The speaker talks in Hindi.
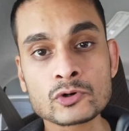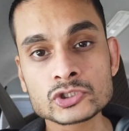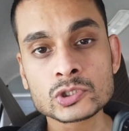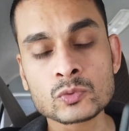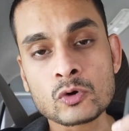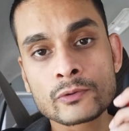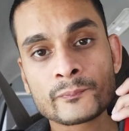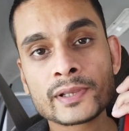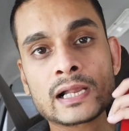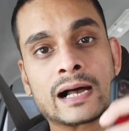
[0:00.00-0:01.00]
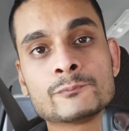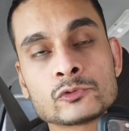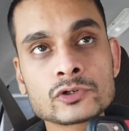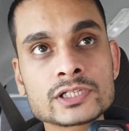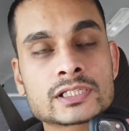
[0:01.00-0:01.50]
पहुंचता हूँ और फिर आप
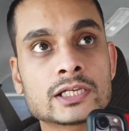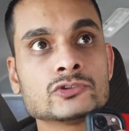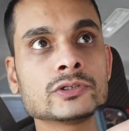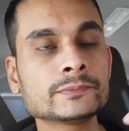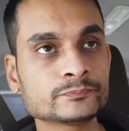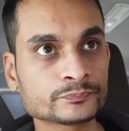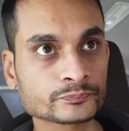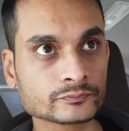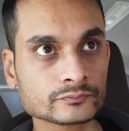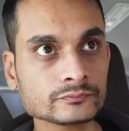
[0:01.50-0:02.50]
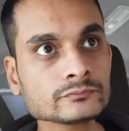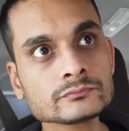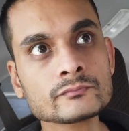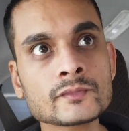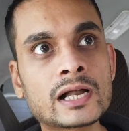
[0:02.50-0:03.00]
लोगों के साथ जो है
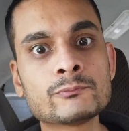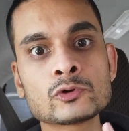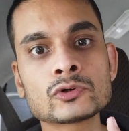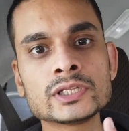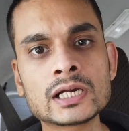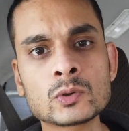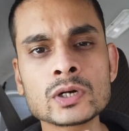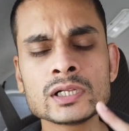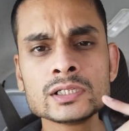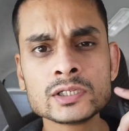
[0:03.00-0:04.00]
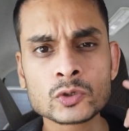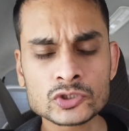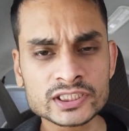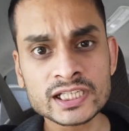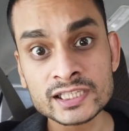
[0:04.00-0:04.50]
आप लोगों को दिखाऊंगा
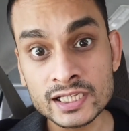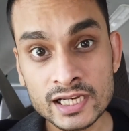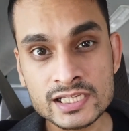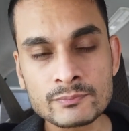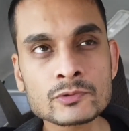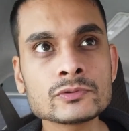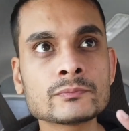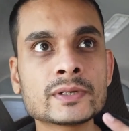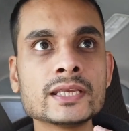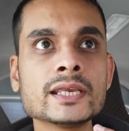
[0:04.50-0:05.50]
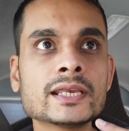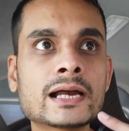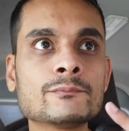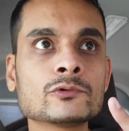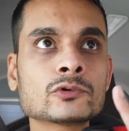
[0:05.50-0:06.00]
हो सकता है अंदर ना जा पाऊँ पर ये है
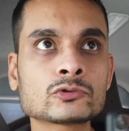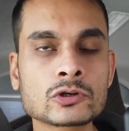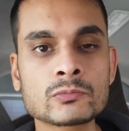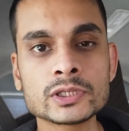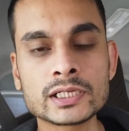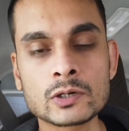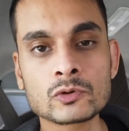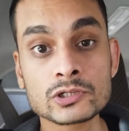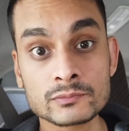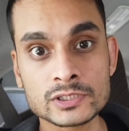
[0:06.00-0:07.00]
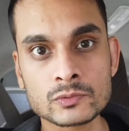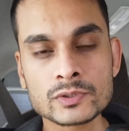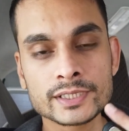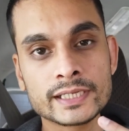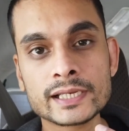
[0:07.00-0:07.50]
कि आप लोगों को थोड़ा बहुत दिखाऊंगा और
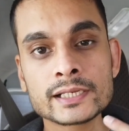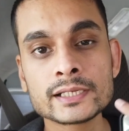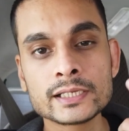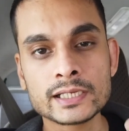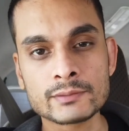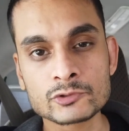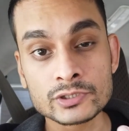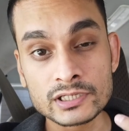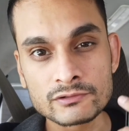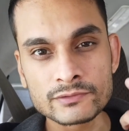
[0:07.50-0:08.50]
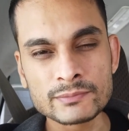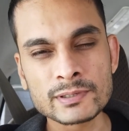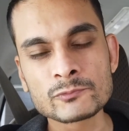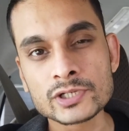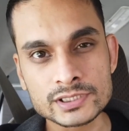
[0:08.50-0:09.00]
समझाऊंगा कि यार अमेजोन डिलीवरी
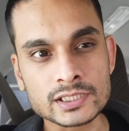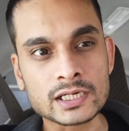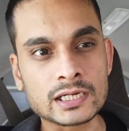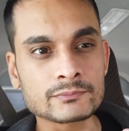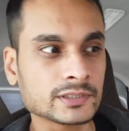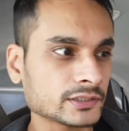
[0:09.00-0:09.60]
पे हम लोग किस तरह काम